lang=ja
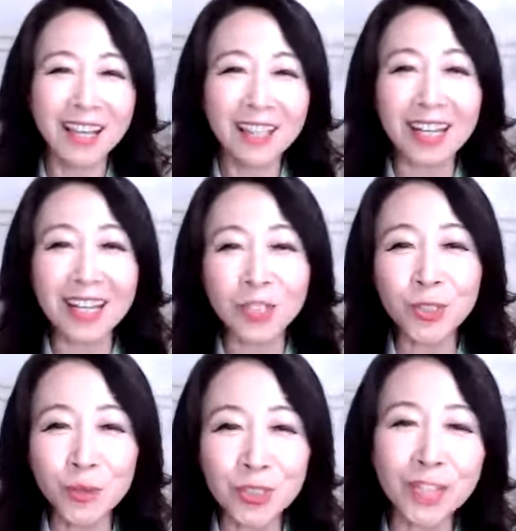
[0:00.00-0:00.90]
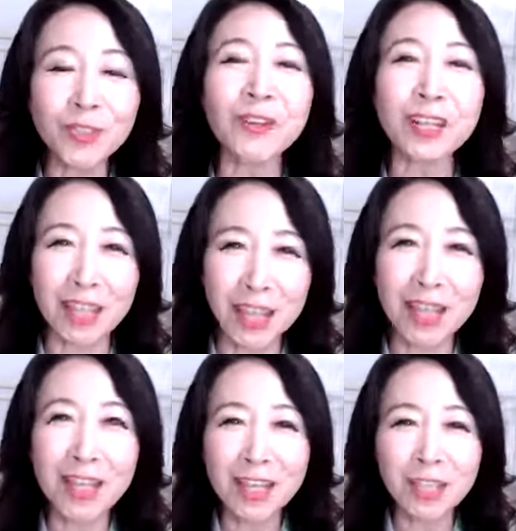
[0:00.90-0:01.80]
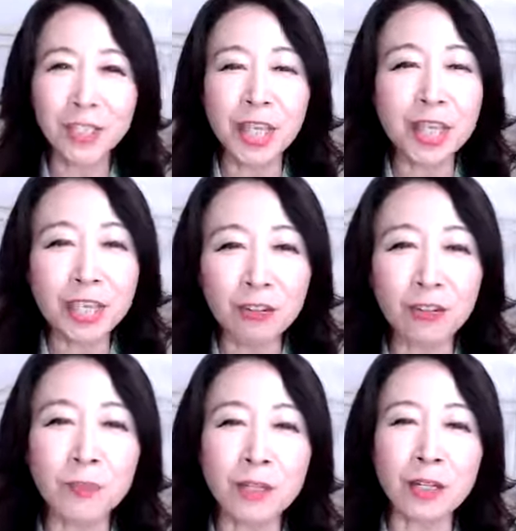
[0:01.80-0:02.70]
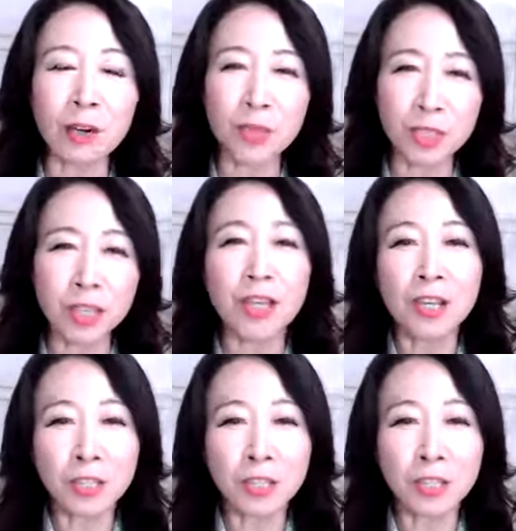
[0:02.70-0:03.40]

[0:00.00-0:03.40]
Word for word: なんかそんな人がね、素敵な恋人が欲しい、